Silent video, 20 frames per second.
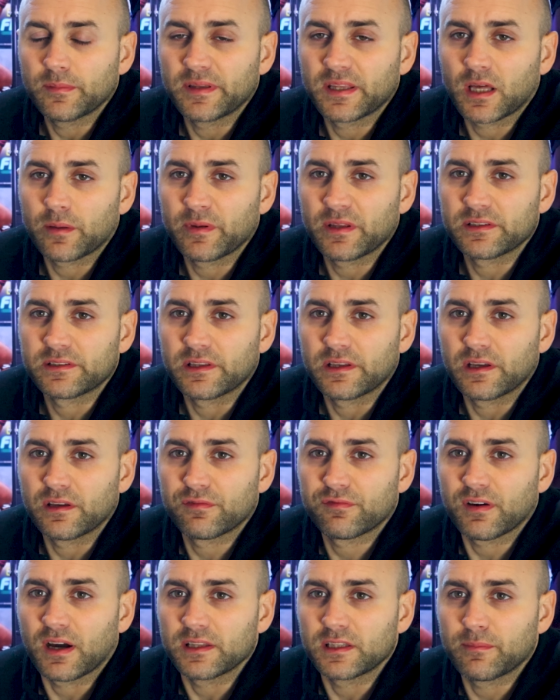Cioè, praticamente
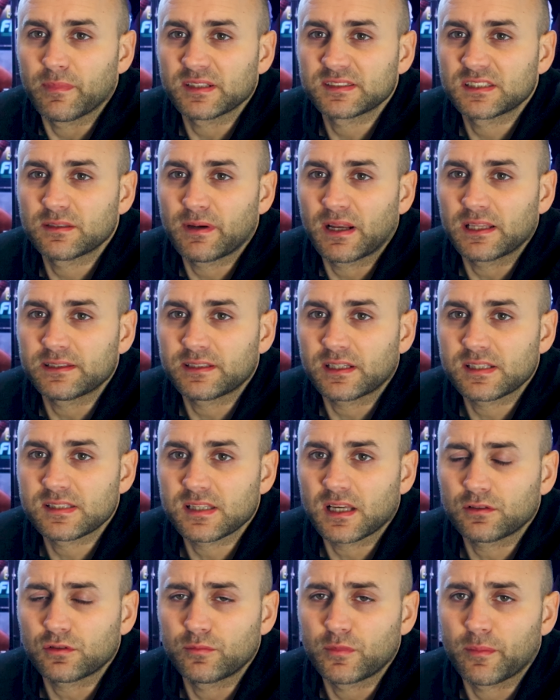fa di massimale
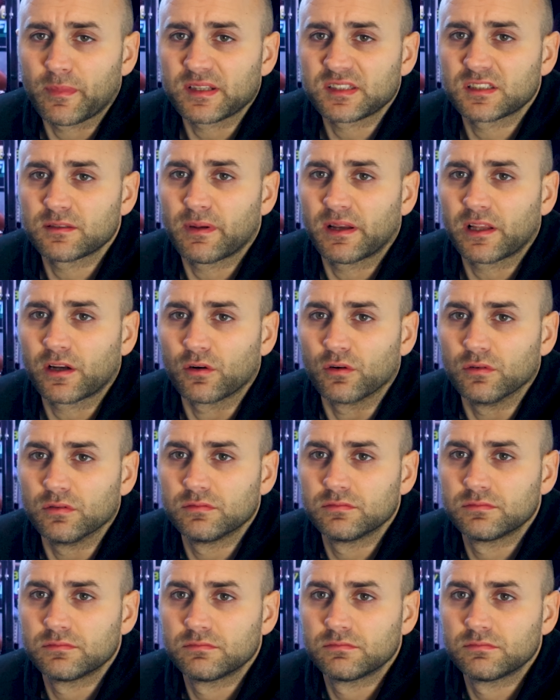attrezzato il mio massimale row.